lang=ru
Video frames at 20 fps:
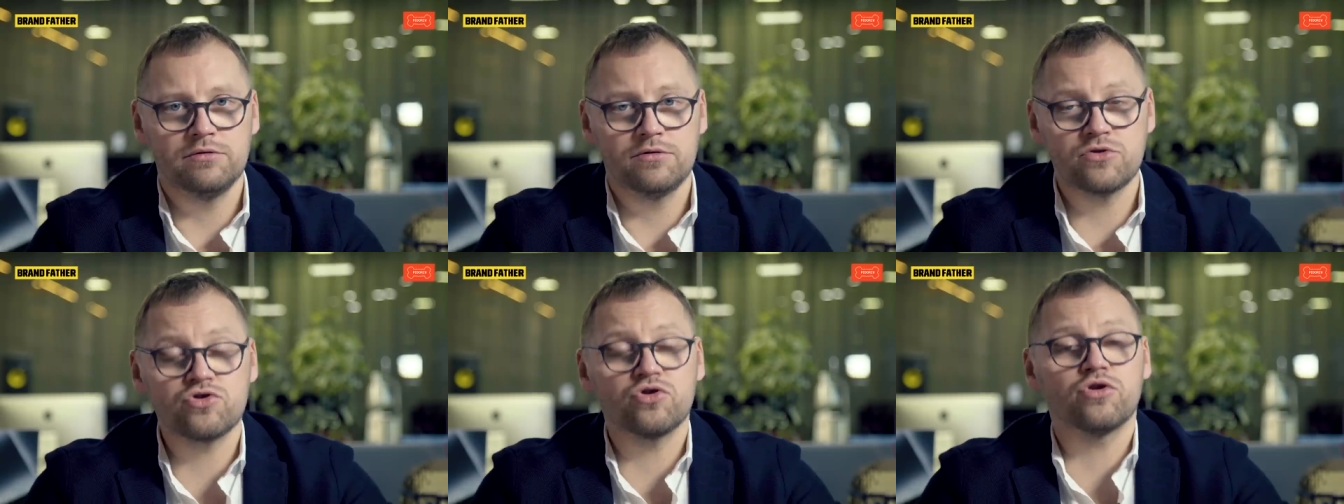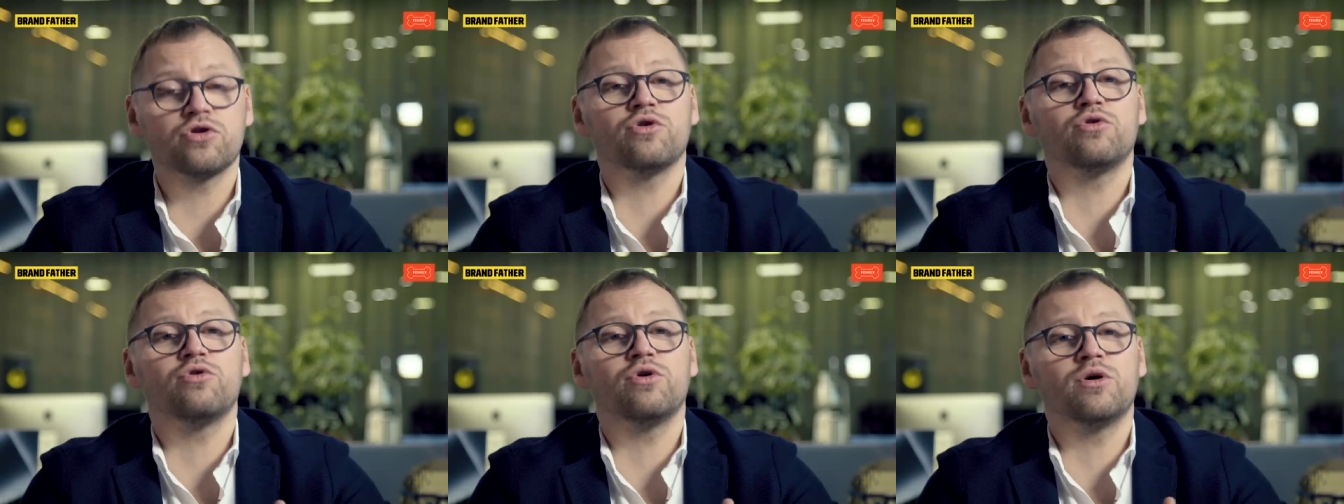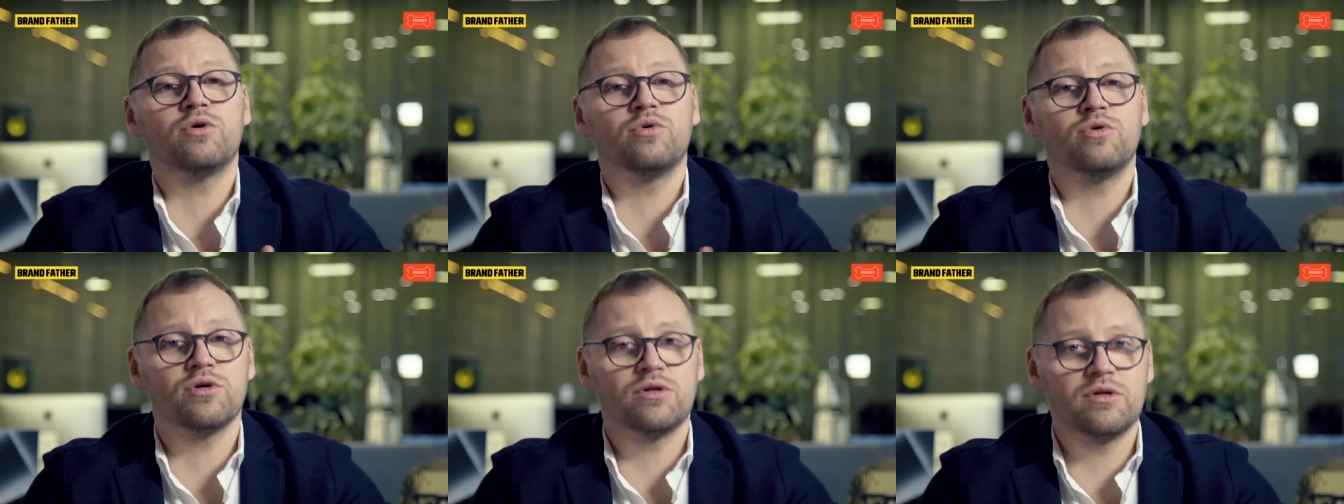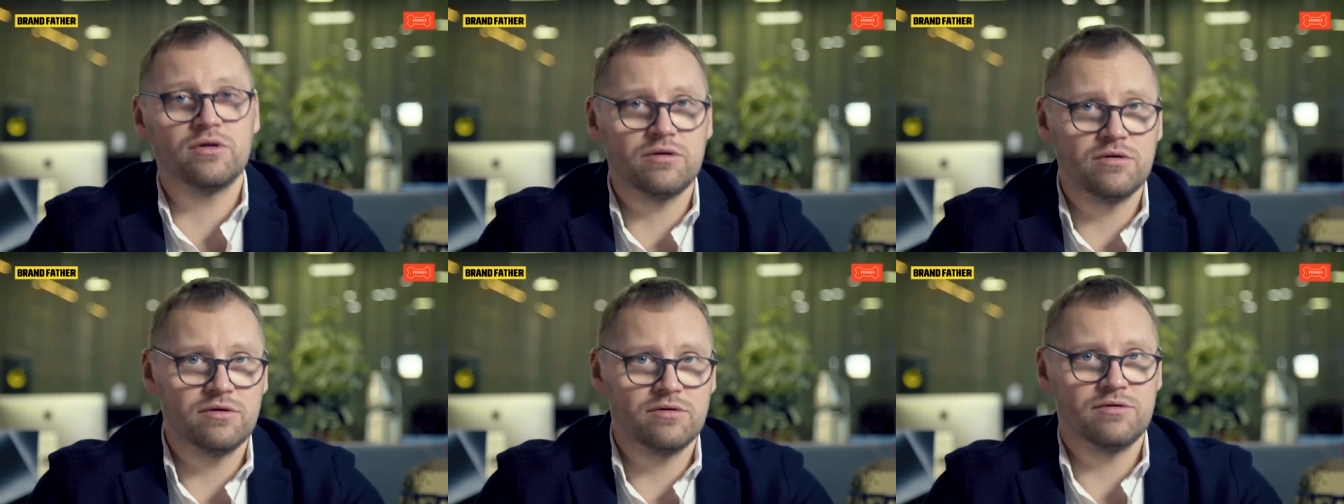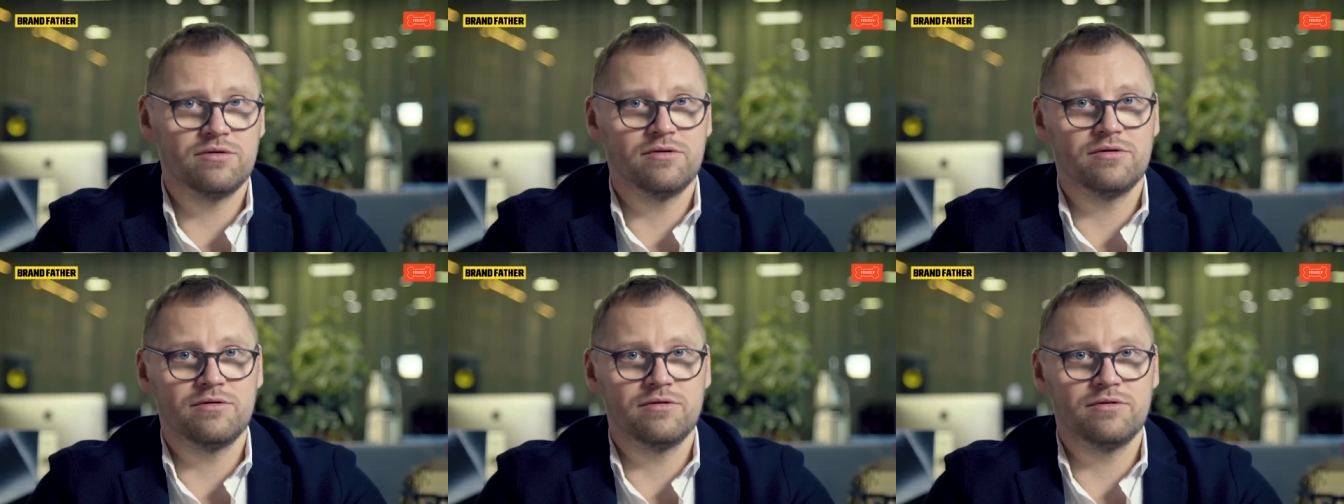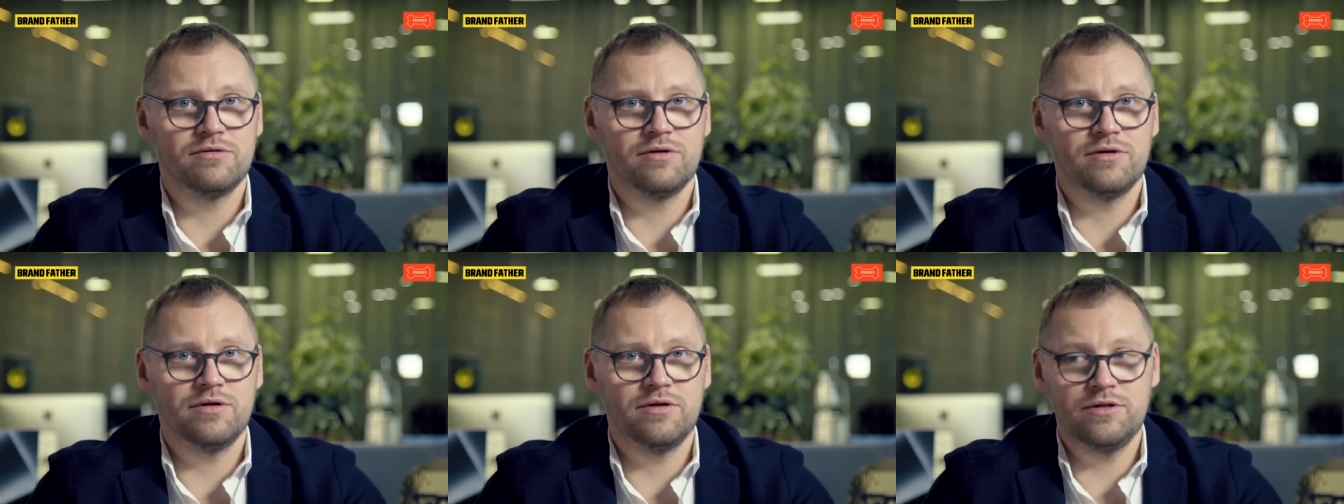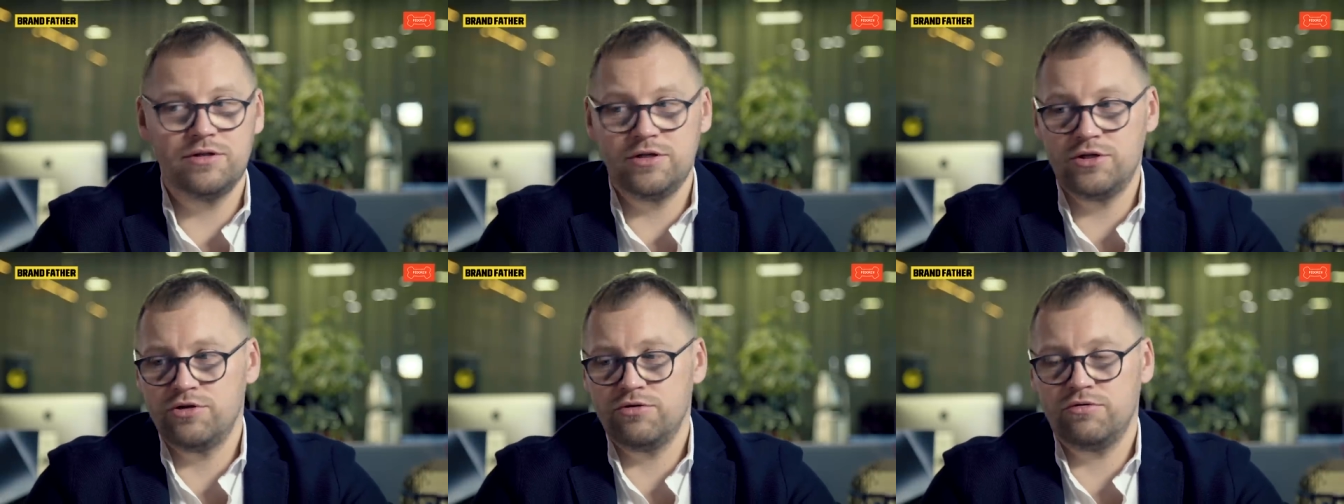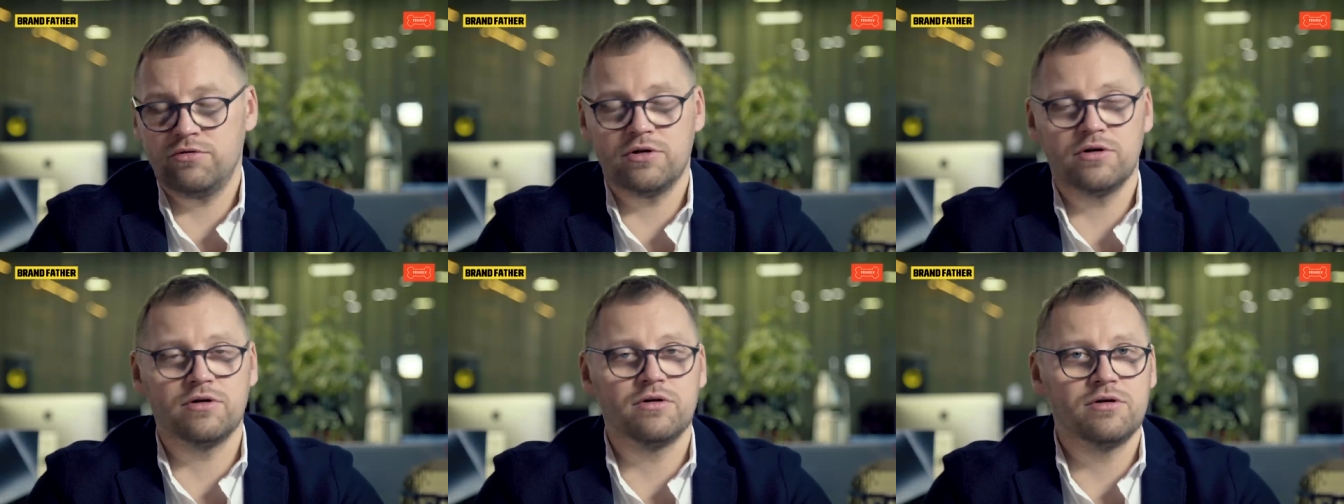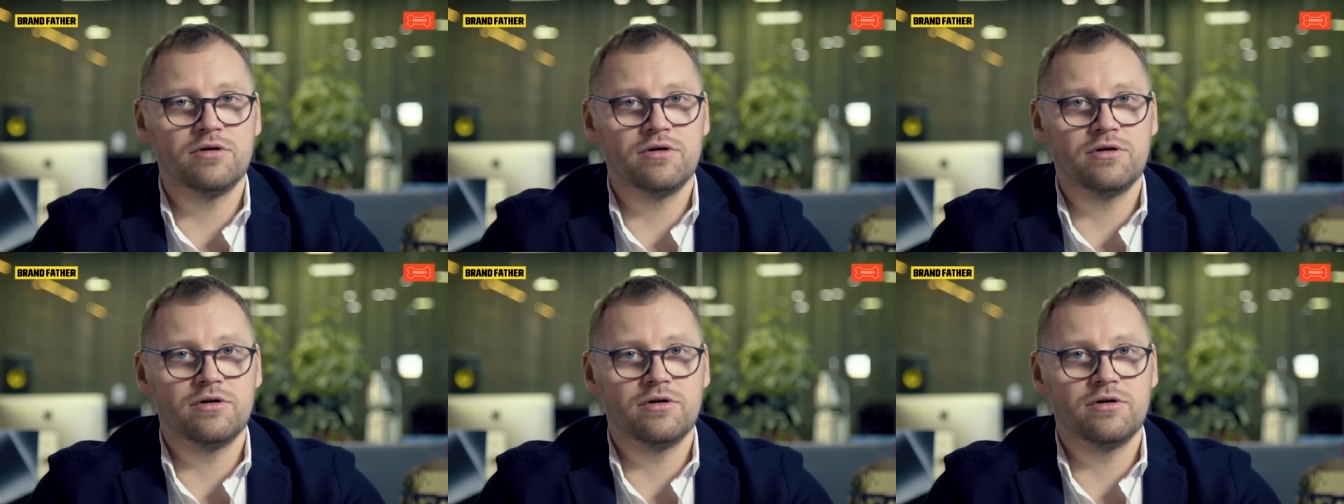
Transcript: то что такое год? Ничего.